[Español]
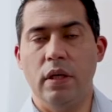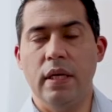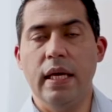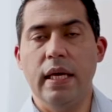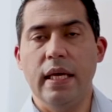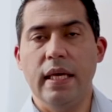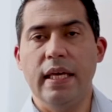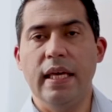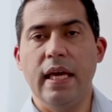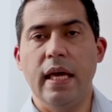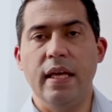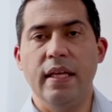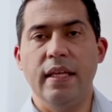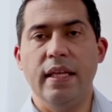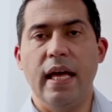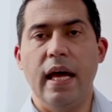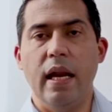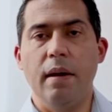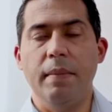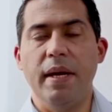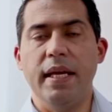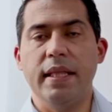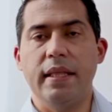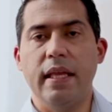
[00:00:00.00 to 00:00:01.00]
La venta
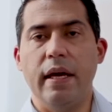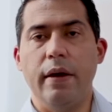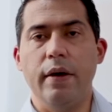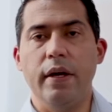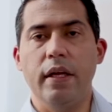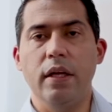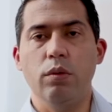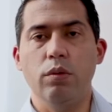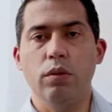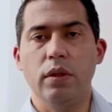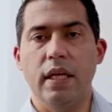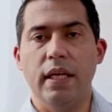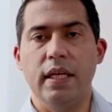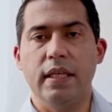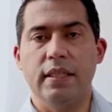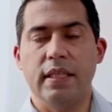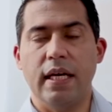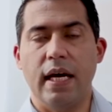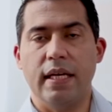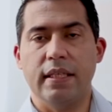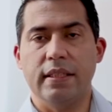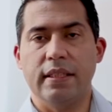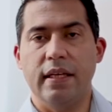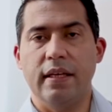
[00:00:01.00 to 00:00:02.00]
libre de pruebas
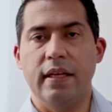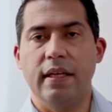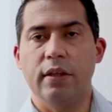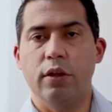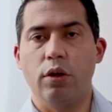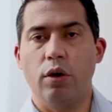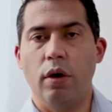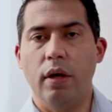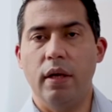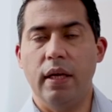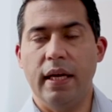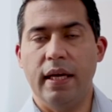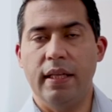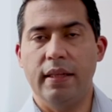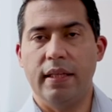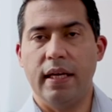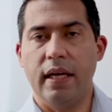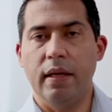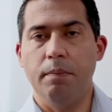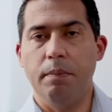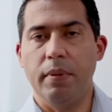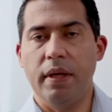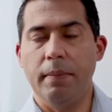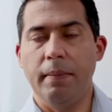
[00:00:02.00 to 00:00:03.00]
rápidas para la detección de
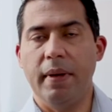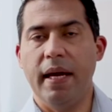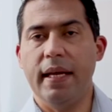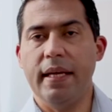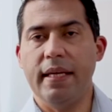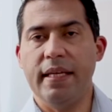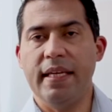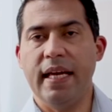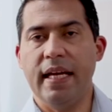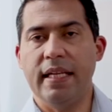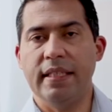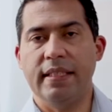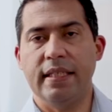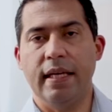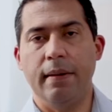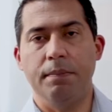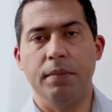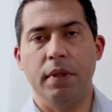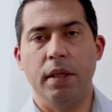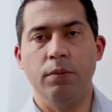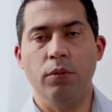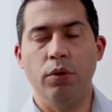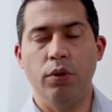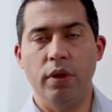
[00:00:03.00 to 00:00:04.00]
COVID-19 en
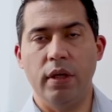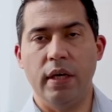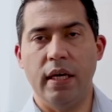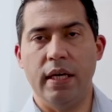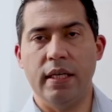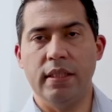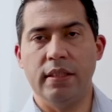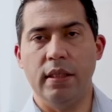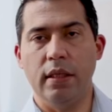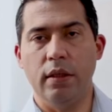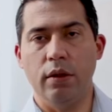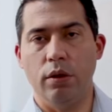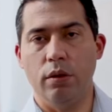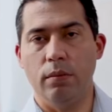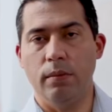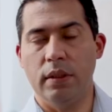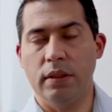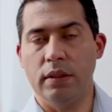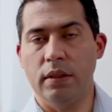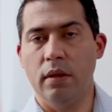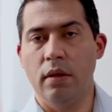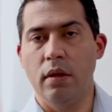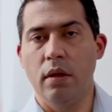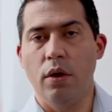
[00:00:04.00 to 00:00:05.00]
Colombia está a punto de
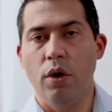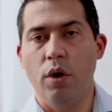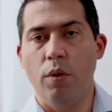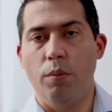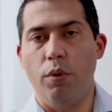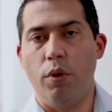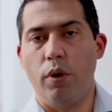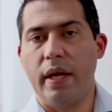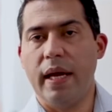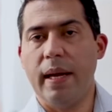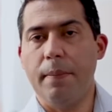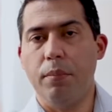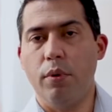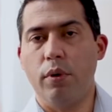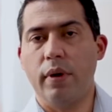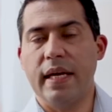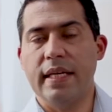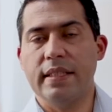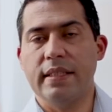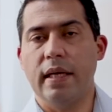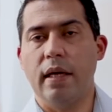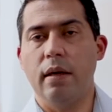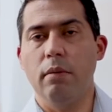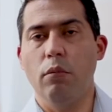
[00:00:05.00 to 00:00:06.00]
materializarse.
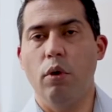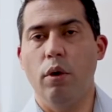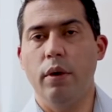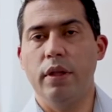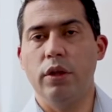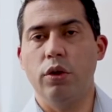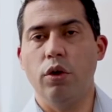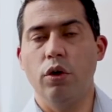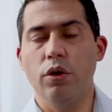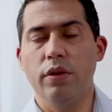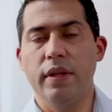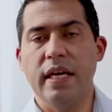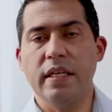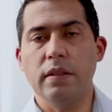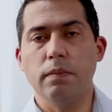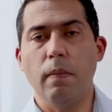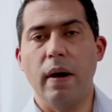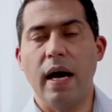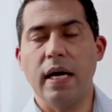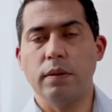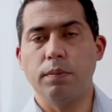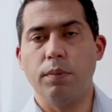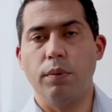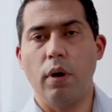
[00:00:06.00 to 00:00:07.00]
El Ministerio de Salud y
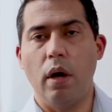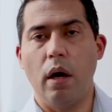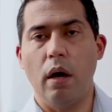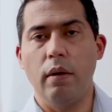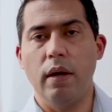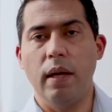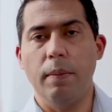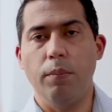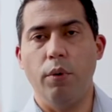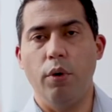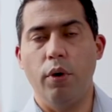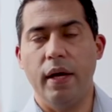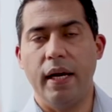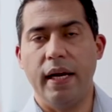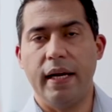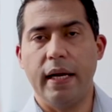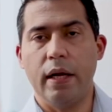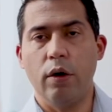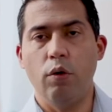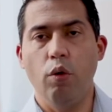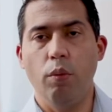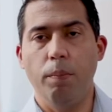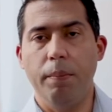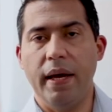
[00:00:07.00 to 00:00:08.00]
Protección Social
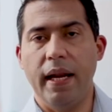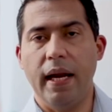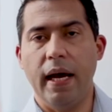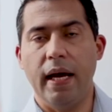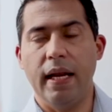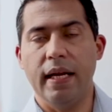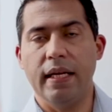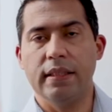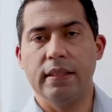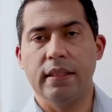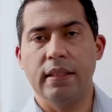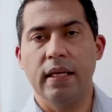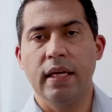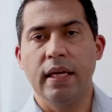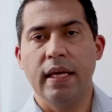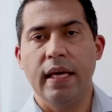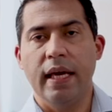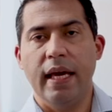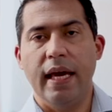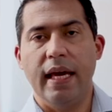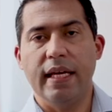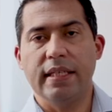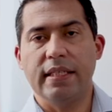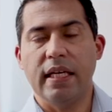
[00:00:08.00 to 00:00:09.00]
ya aprobó el
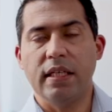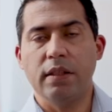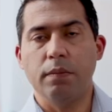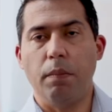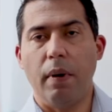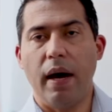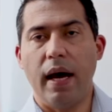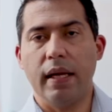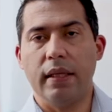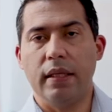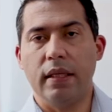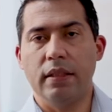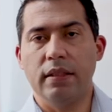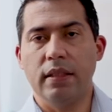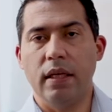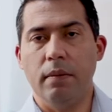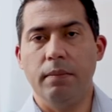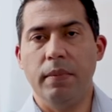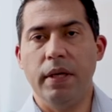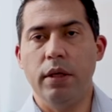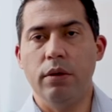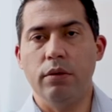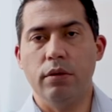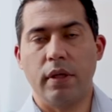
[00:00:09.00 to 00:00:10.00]
extendio de las mismas,
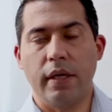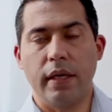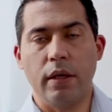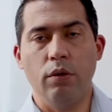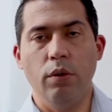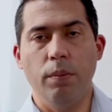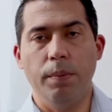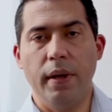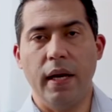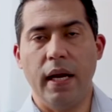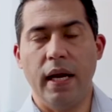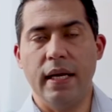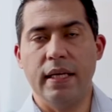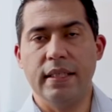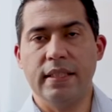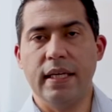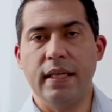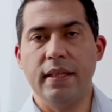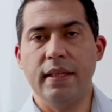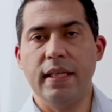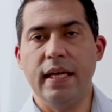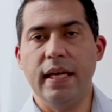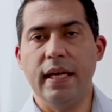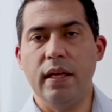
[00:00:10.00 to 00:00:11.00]
lo que se daría en
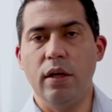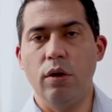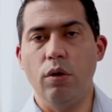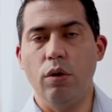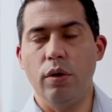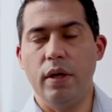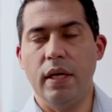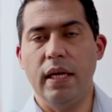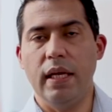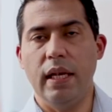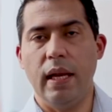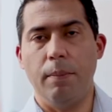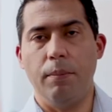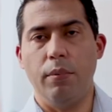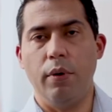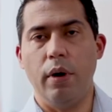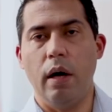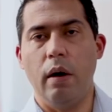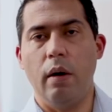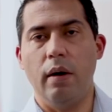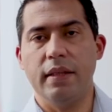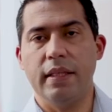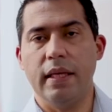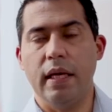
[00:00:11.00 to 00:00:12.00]
las próximas semanas en
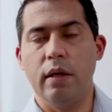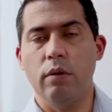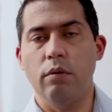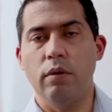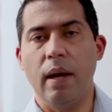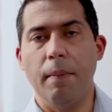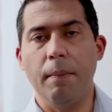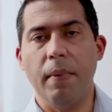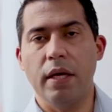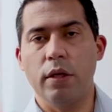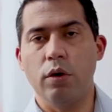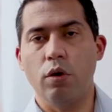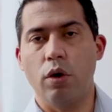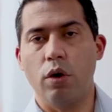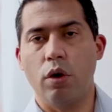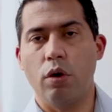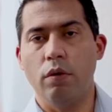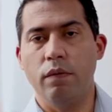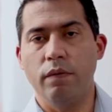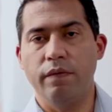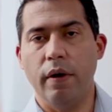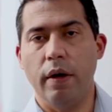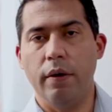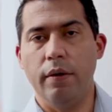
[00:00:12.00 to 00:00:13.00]
farmacias y otros
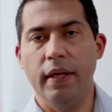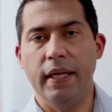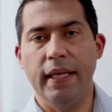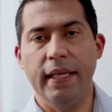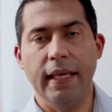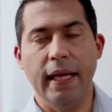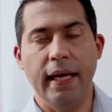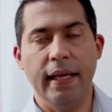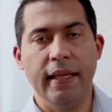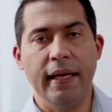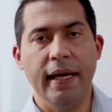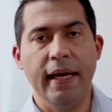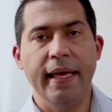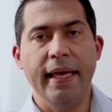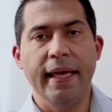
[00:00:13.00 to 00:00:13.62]
establecimientos.